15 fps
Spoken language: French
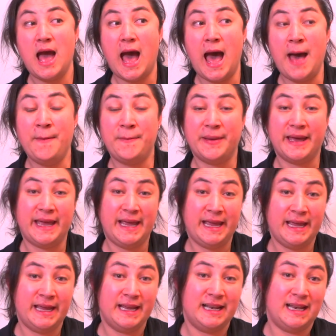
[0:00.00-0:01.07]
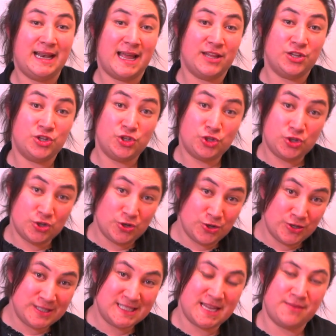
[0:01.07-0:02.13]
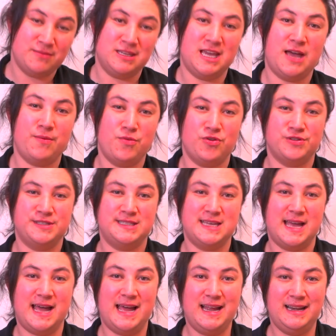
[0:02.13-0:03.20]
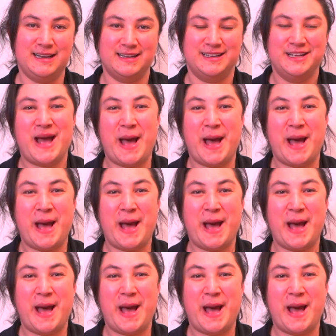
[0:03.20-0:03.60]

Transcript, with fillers: après la Deuxième Guerre mondiale,